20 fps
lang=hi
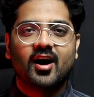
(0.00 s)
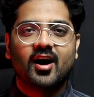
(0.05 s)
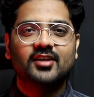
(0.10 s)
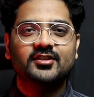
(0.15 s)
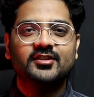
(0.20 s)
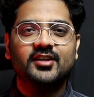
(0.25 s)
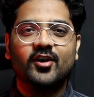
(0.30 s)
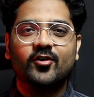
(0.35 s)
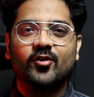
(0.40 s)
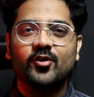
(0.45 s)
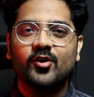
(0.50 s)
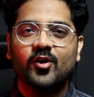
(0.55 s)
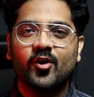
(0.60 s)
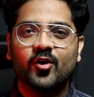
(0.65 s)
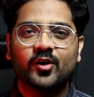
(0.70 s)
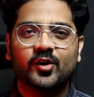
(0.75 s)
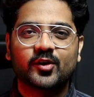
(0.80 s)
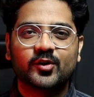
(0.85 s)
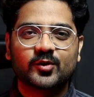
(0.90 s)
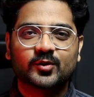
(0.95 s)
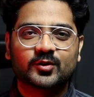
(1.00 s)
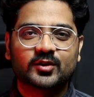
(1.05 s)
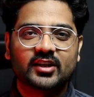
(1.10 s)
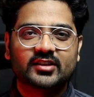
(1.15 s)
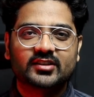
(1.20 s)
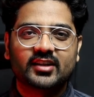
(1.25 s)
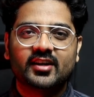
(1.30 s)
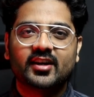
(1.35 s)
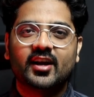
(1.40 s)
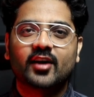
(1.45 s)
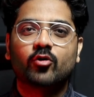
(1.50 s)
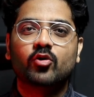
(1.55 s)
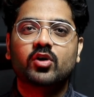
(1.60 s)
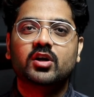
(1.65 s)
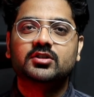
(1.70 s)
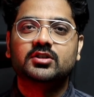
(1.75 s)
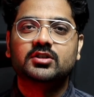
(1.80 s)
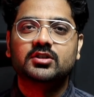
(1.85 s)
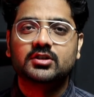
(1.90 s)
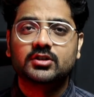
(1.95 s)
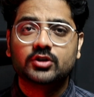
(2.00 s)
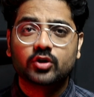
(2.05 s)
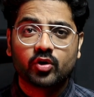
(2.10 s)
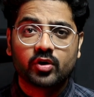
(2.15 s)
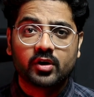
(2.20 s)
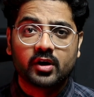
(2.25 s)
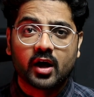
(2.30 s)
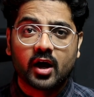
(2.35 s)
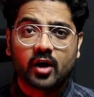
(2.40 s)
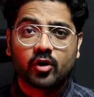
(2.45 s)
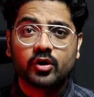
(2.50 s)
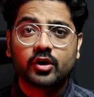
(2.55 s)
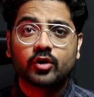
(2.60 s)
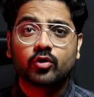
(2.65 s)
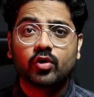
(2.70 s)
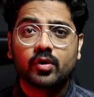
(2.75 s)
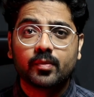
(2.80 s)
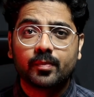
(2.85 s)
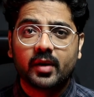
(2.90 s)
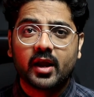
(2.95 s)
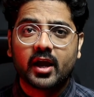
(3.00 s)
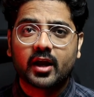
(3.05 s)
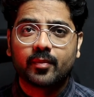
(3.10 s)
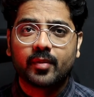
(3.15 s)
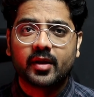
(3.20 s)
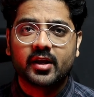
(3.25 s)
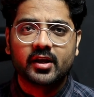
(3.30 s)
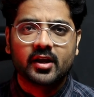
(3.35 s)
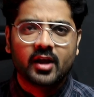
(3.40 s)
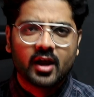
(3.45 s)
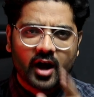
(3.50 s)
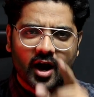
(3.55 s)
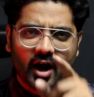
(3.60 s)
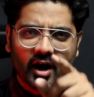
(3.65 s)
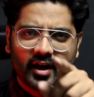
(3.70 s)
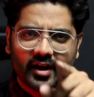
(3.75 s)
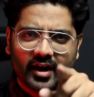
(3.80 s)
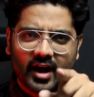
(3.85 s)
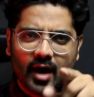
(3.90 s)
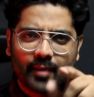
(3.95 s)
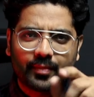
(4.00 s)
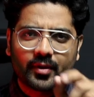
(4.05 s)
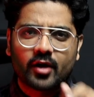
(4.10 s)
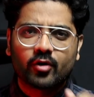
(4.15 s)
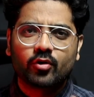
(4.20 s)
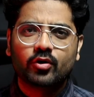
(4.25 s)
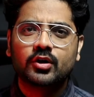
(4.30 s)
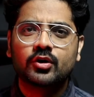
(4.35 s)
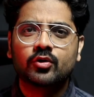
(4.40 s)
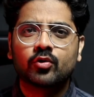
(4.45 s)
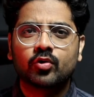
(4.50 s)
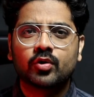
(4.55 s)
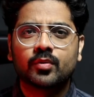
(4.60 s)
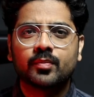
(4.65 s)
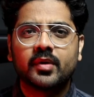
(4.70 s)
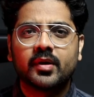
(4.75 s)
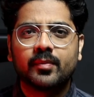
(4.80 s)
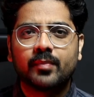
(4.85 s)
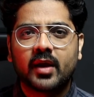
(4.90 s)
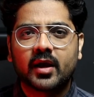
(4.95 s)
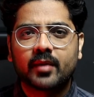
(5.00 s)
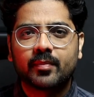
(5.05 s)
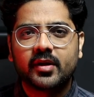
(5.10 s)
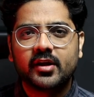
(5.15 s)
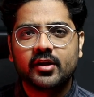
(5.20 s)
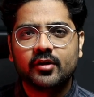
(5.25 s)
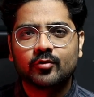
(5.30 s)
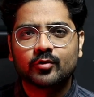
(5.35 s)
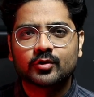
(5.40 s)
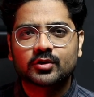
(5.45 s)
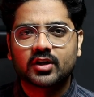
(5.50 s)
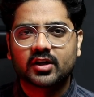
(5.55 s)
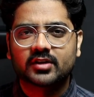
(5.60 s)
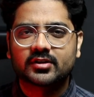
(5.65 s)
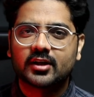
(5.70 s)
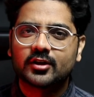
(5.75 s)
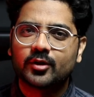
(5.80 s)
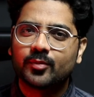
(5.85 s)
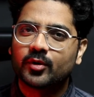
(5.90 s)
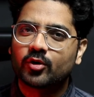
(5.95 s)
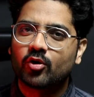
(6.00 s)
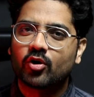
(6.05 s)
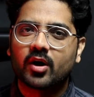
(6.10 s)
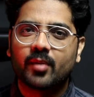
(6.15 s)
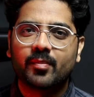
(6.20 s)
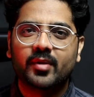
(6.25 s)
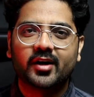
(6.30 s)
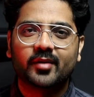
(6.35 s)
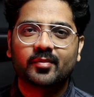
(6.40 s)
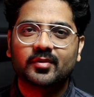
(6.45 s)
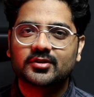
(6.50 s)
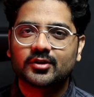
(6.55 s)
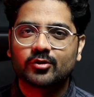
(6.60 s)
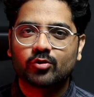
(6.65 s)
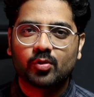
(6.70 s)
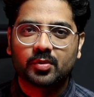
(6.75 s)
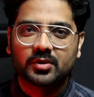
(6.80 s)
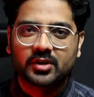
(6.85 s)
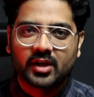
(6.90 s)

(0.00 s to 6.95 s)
आज ना कोई ऑनर यूज़ करता है ना कोई एच और ना ही कोई ब्लैकबेरी अगर आपका कोई नोन में ब्लैकबेरी यूज़ करता है तो मेरे को कमेंट में ज़रूर